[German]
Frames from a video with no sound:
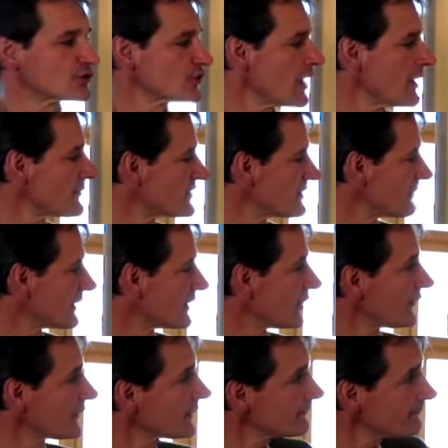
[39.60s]
so haben sie
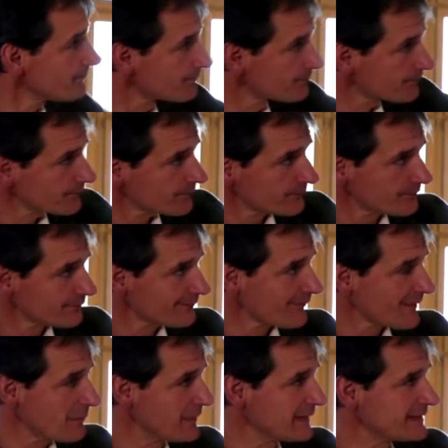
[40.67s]
begonnen
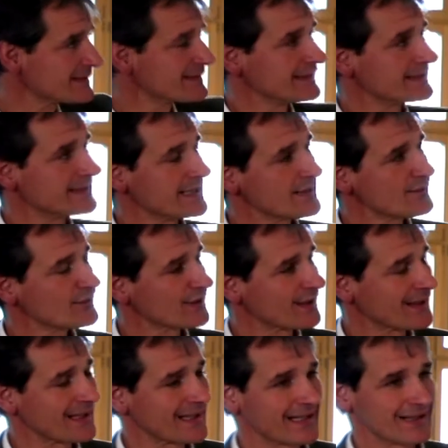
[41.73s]
mit diesen Ideen für,
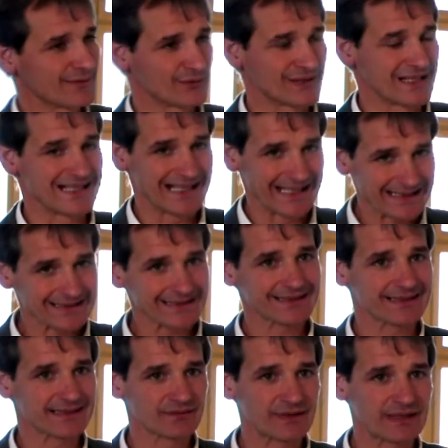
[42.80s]
den, für die
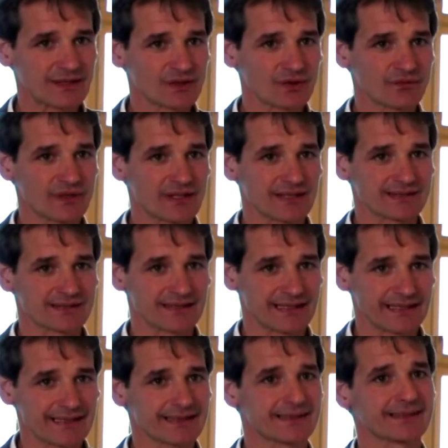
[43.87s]
ländliche Entwicklung, wie kann sich der
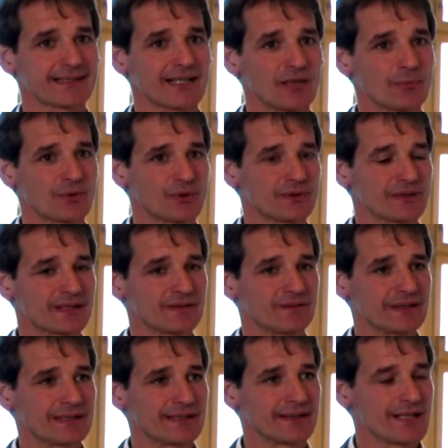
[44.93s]
ländliche Raum gut
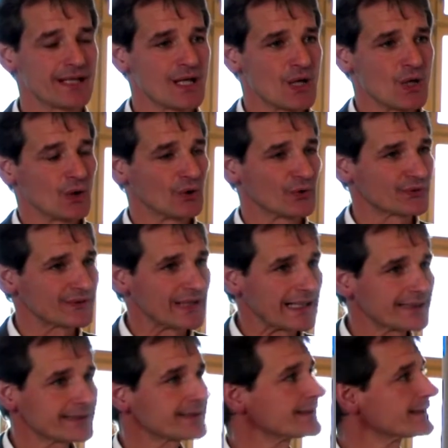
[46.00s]
entwickeln. Und
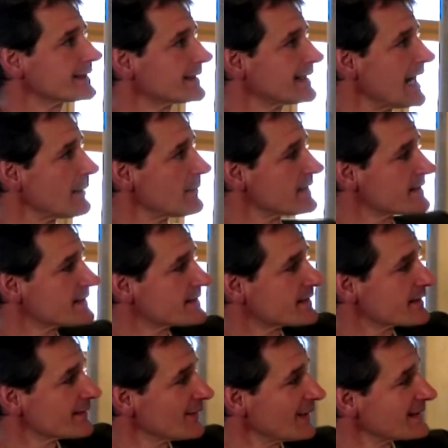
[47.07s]
dann gab
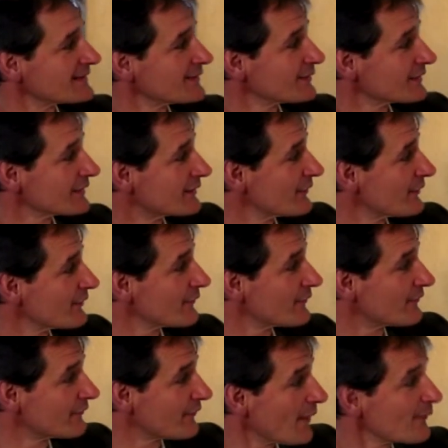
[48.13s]
es
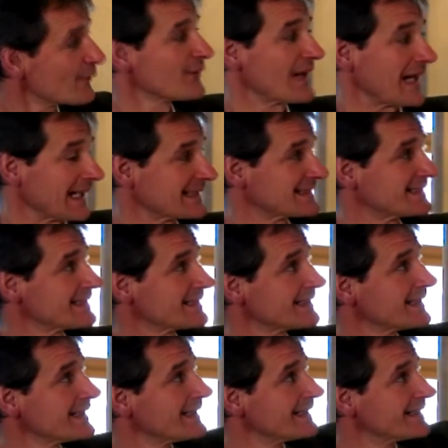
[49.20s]

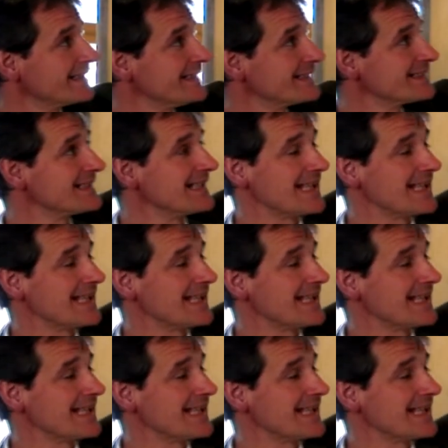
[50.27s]
1985 diesen